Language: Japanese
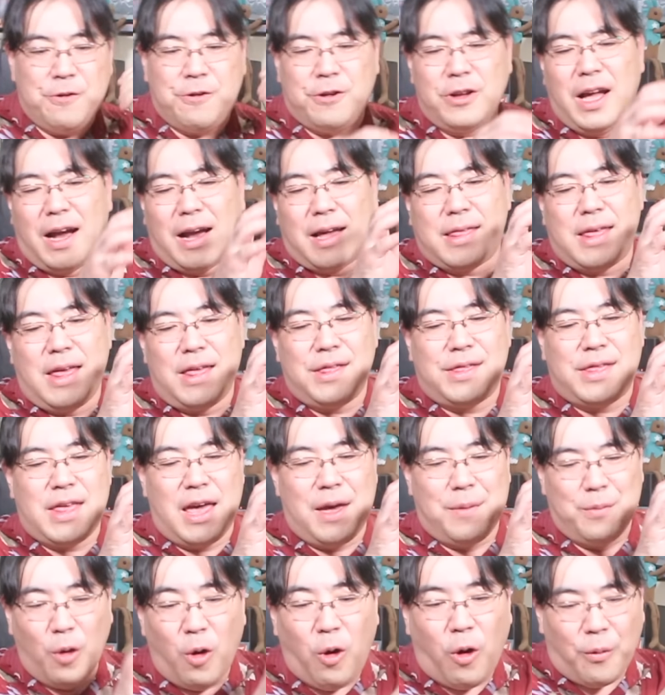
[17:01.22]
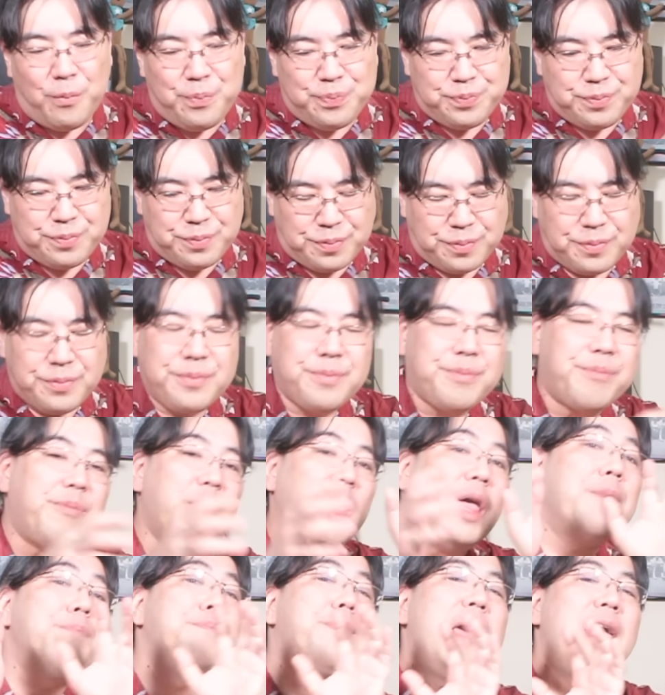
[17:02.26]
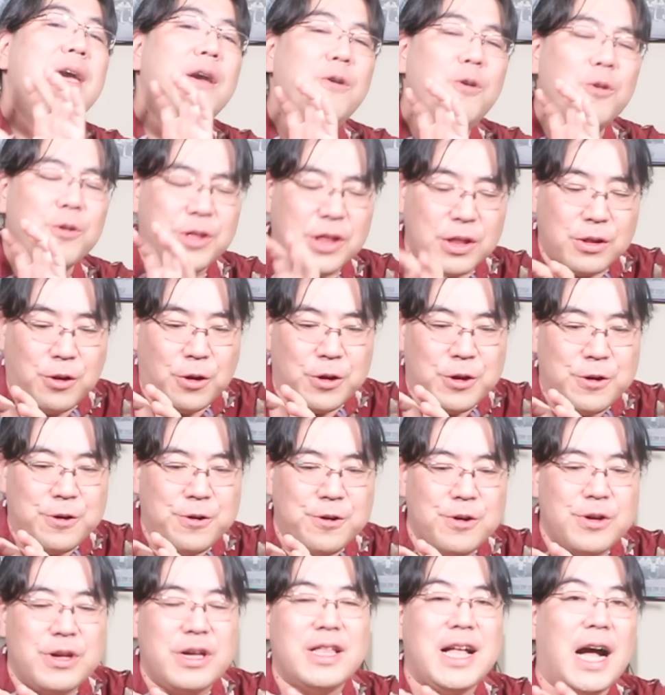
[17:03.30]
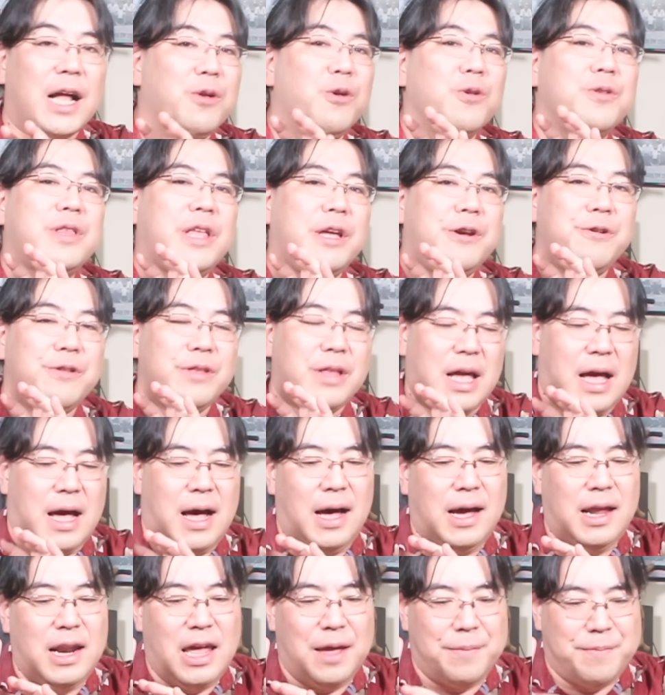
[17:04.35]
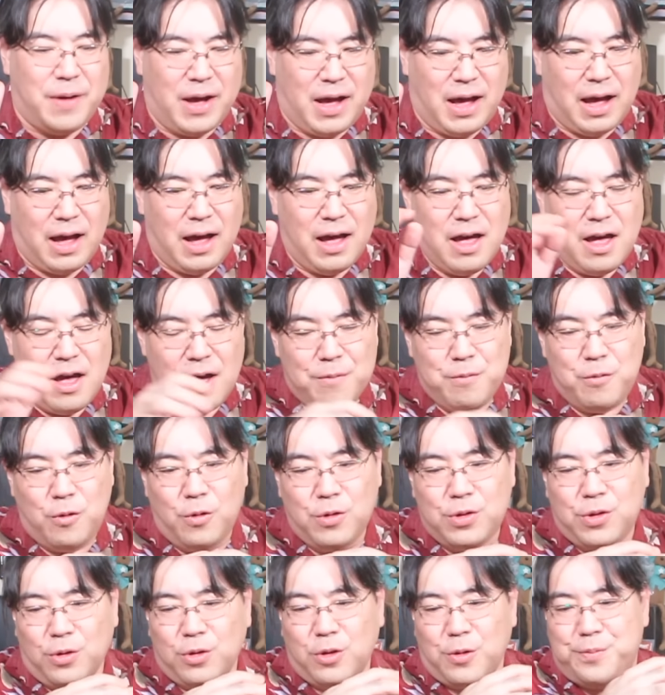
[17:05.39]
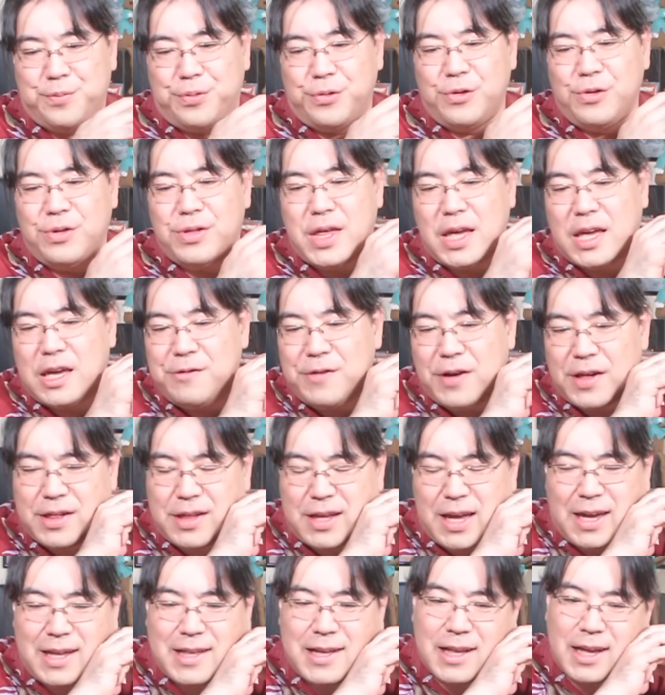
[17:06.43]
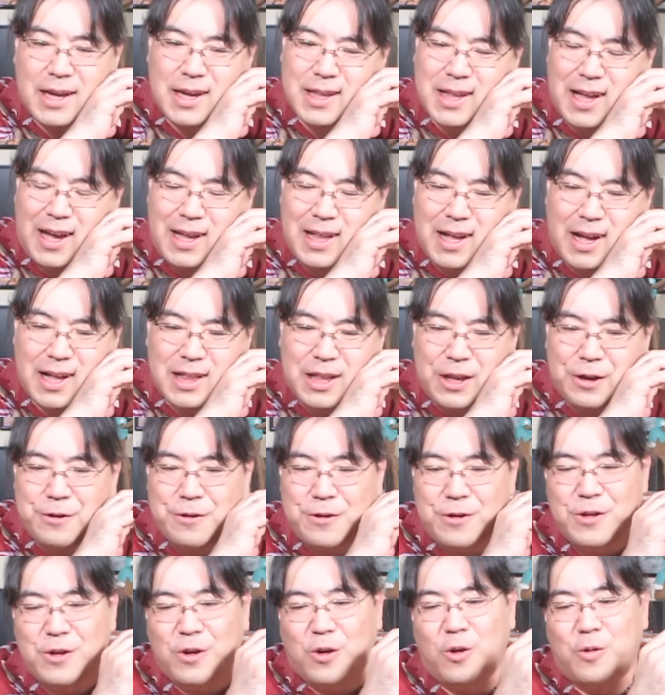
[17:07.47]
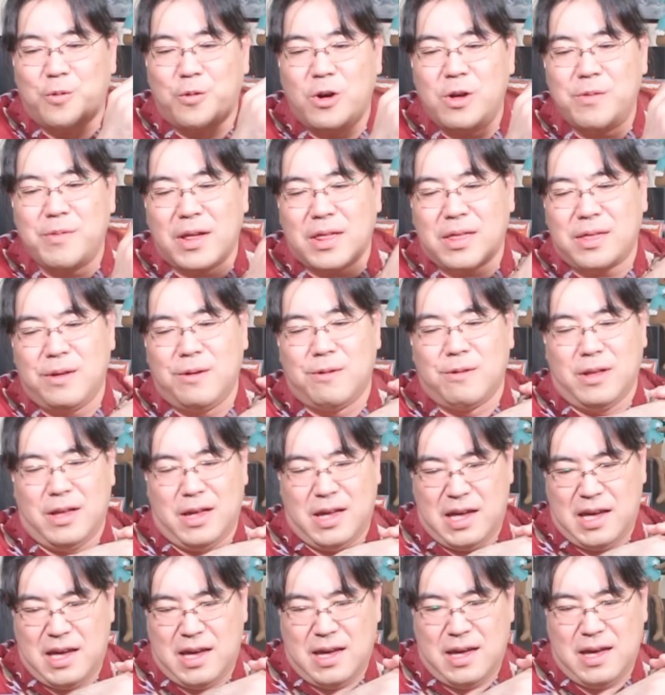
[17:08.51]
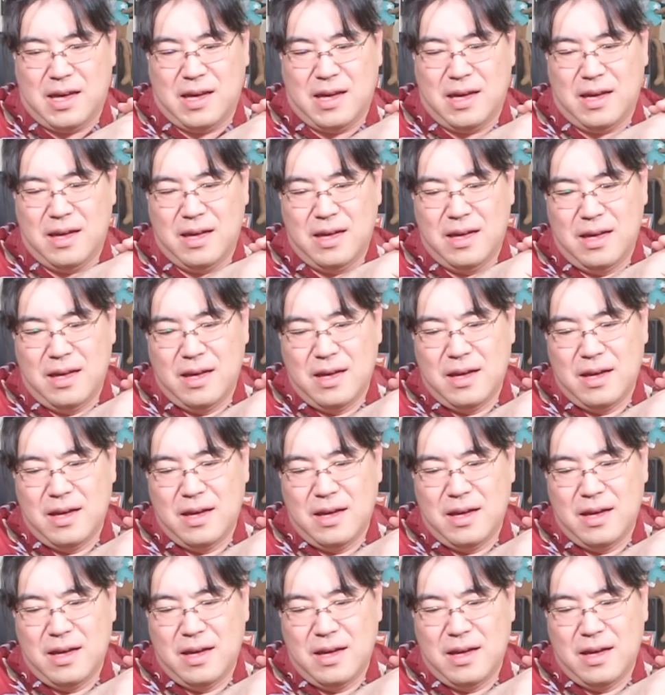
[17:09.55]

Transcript: 福永先生も、弁護士というふうに名乗ってるんであれば、もうちょっと分析はしていただきたいなっていうふうに思いますよね。